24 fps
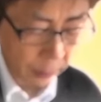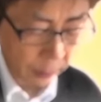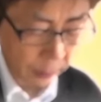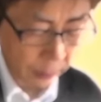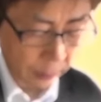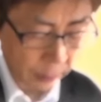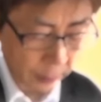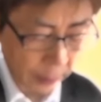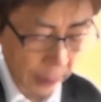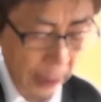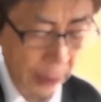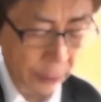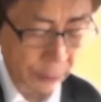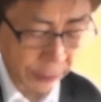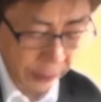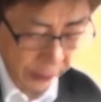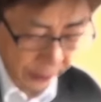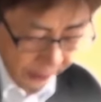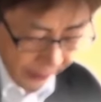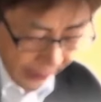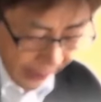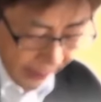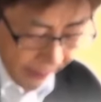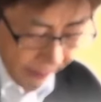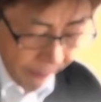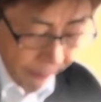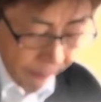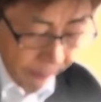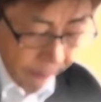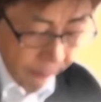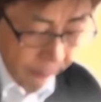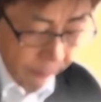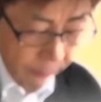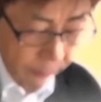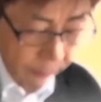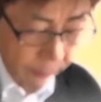見つけてすぐに
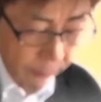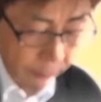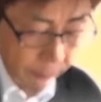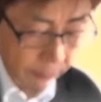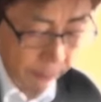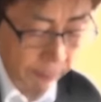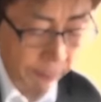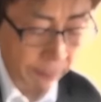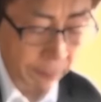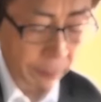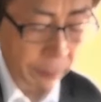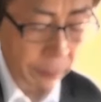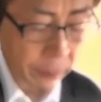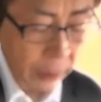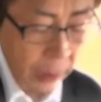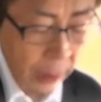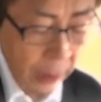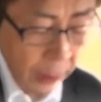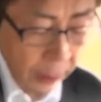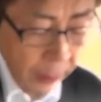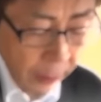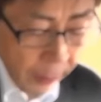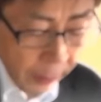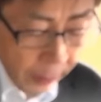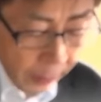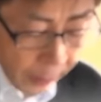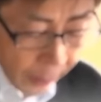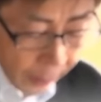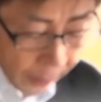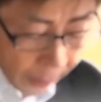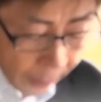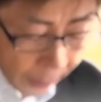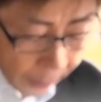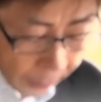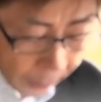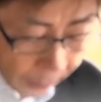掛け合えばよかったの
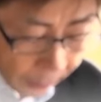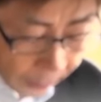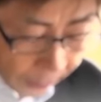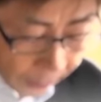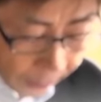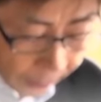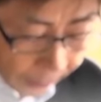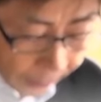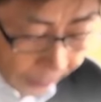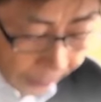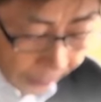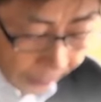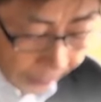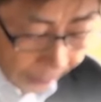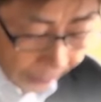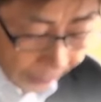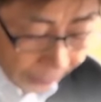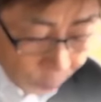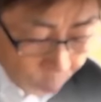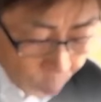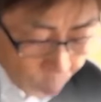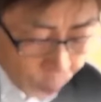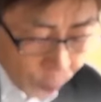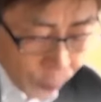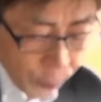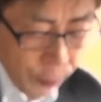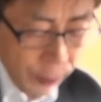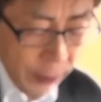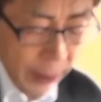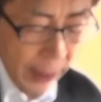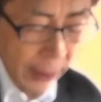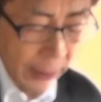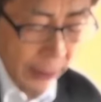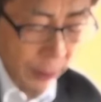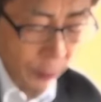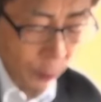であるが他
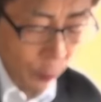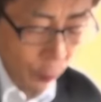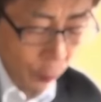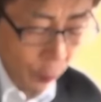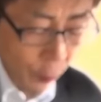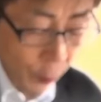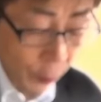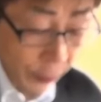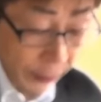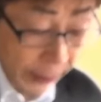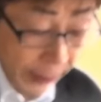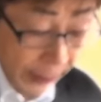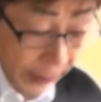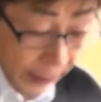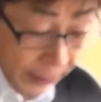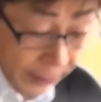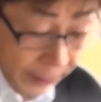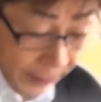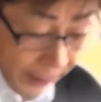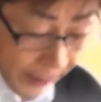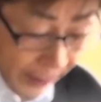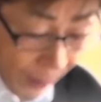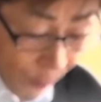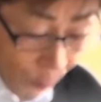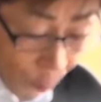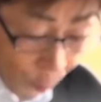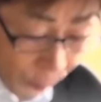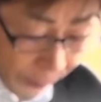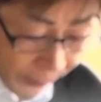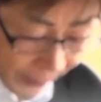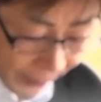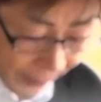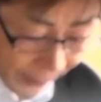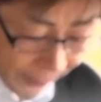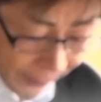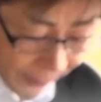に用向きを抱えてい
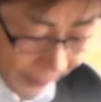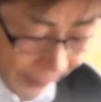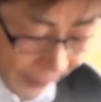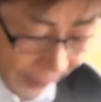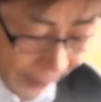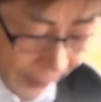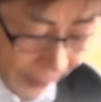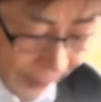たので